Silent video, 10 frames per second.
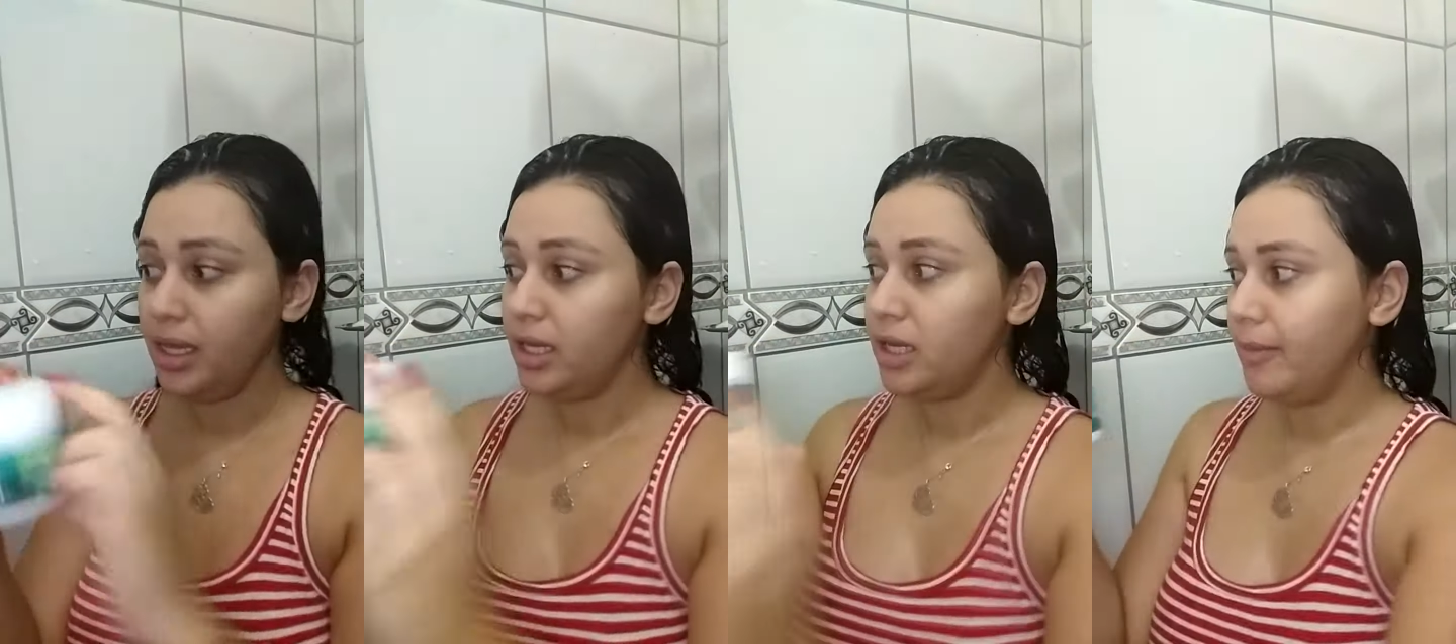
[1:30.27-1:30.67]

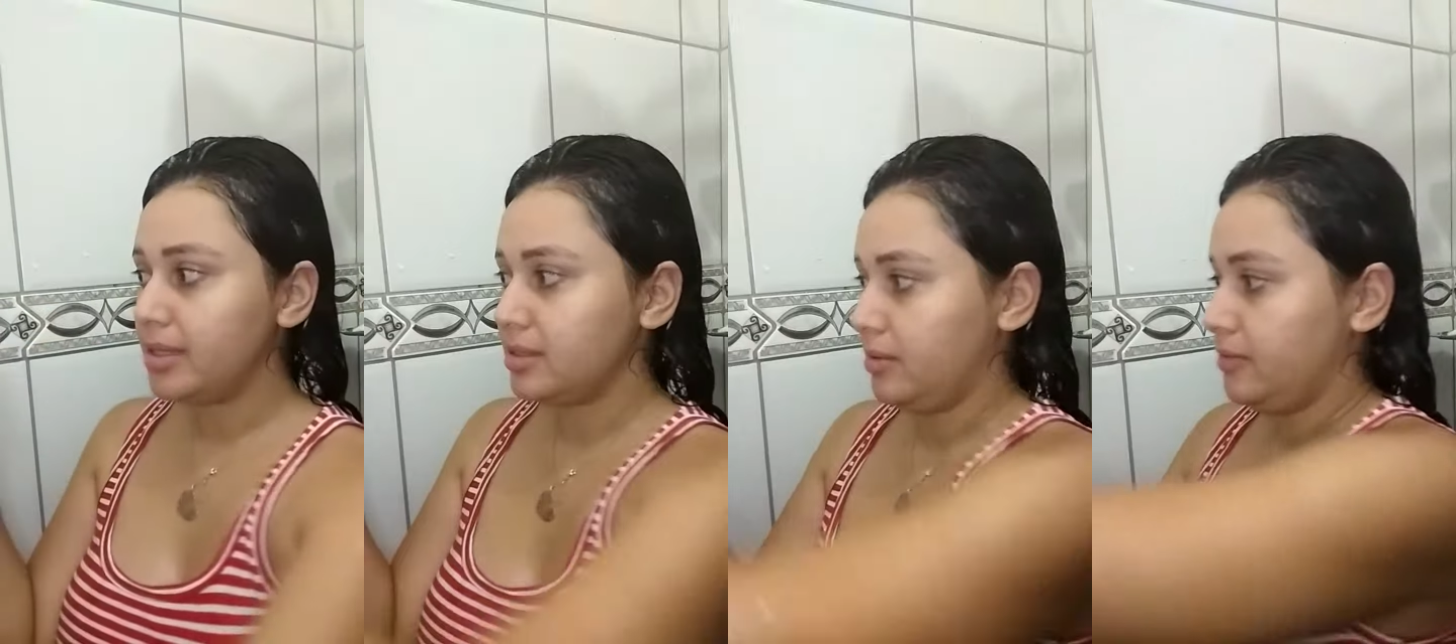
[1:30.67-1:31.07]
Eu vou
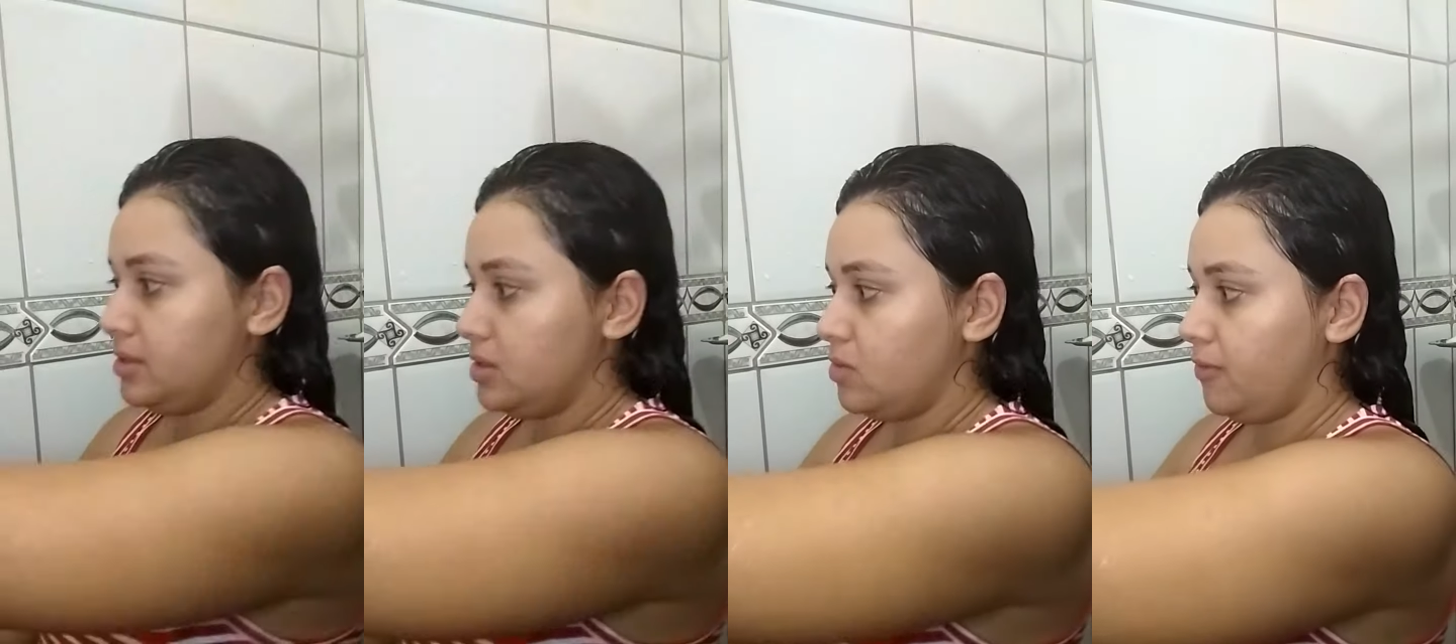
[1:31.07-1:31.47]
mostrar pra
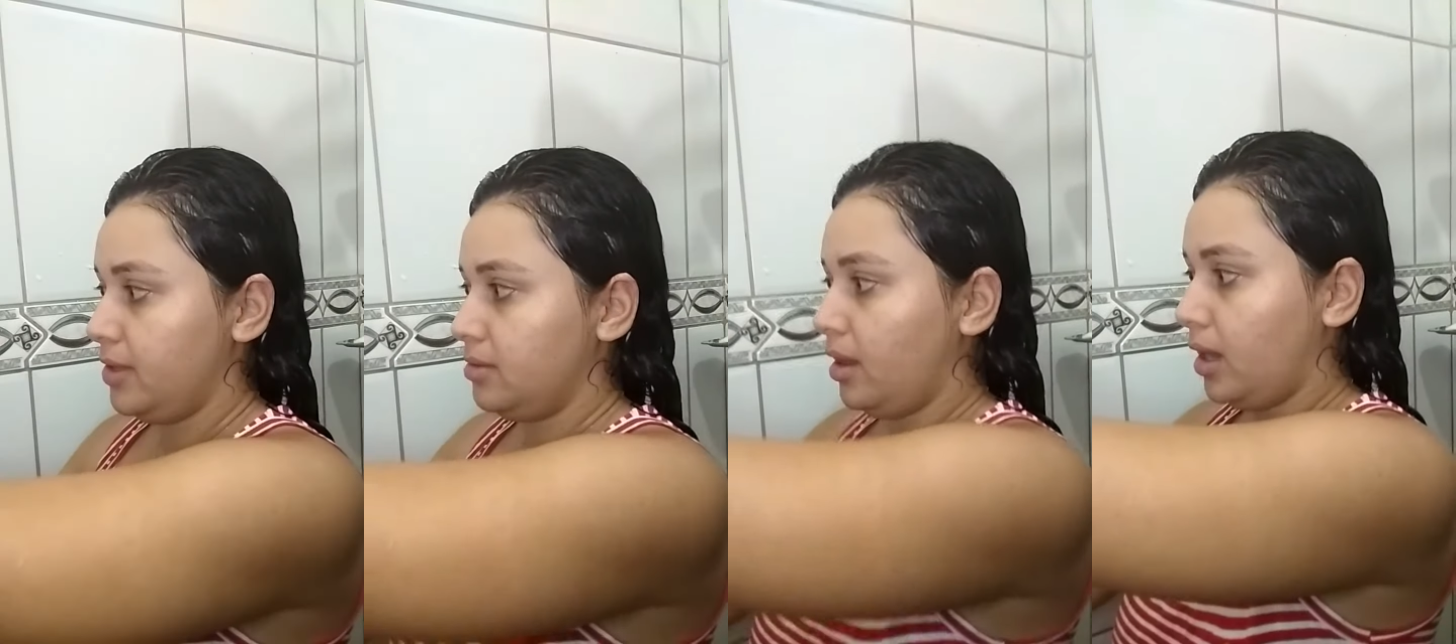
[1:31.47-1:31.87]
vocês o
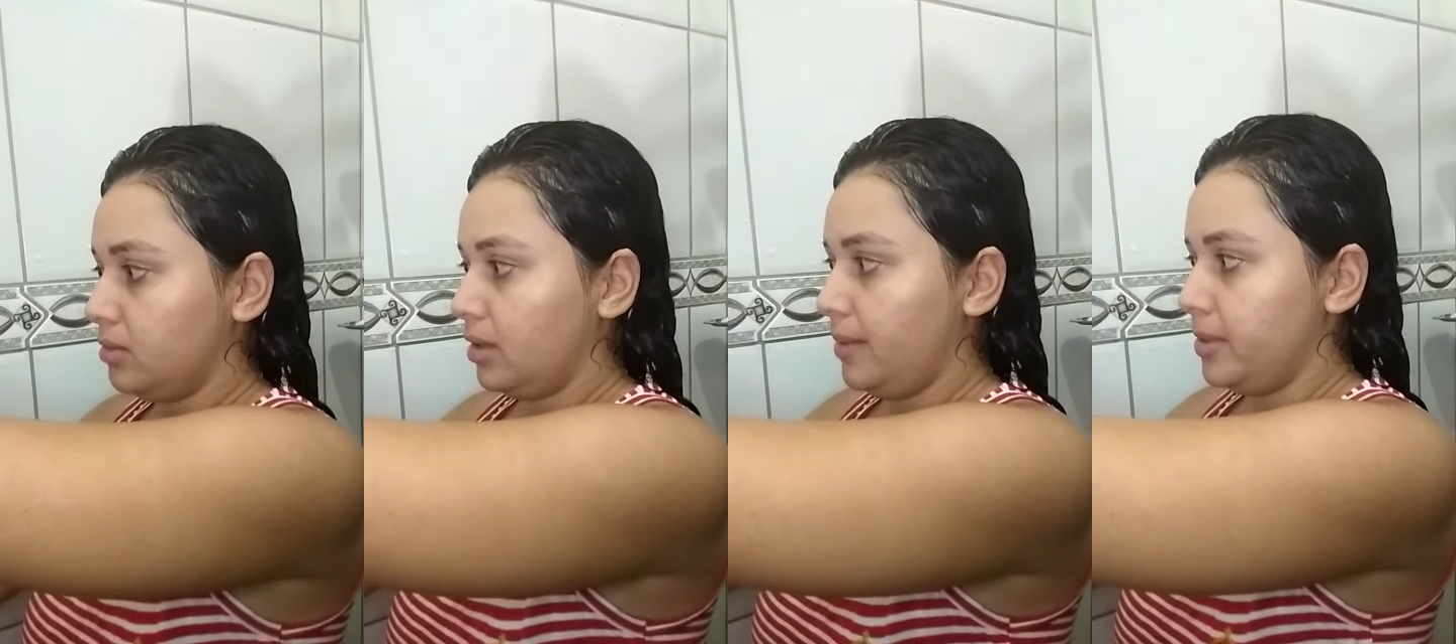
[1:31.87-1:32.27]
efeito dela
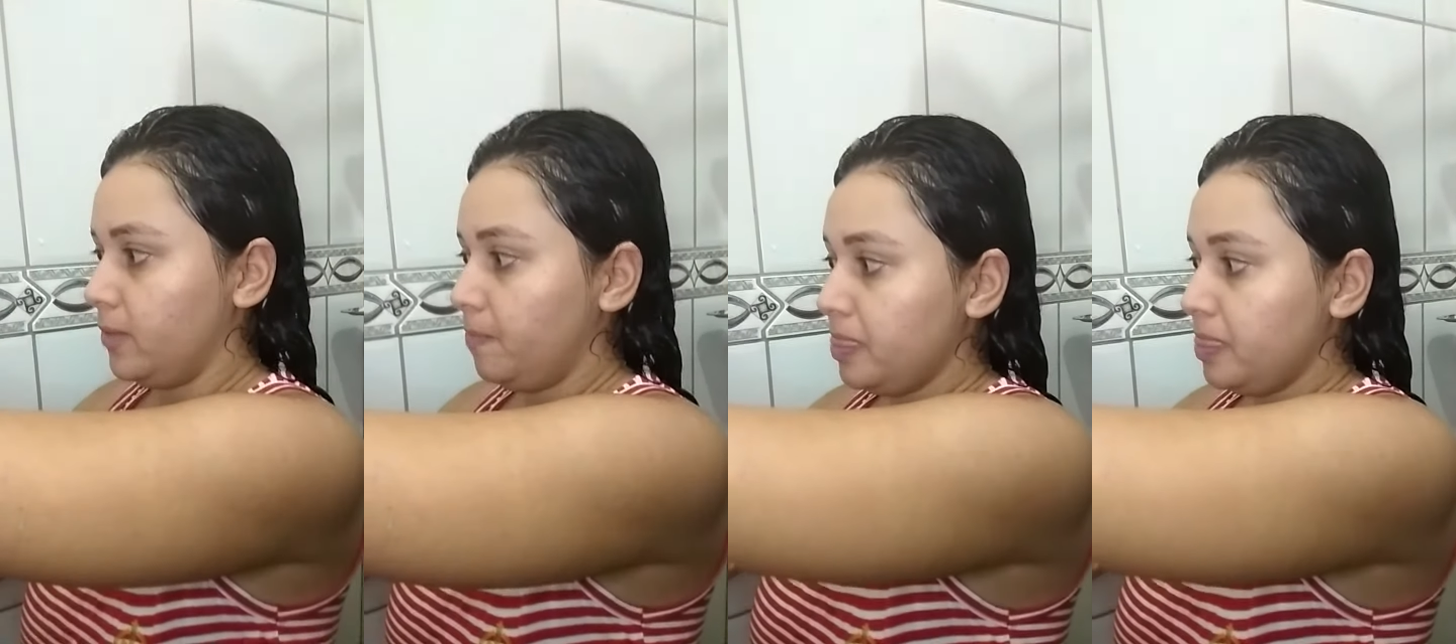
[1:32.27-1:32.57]
no cabelo.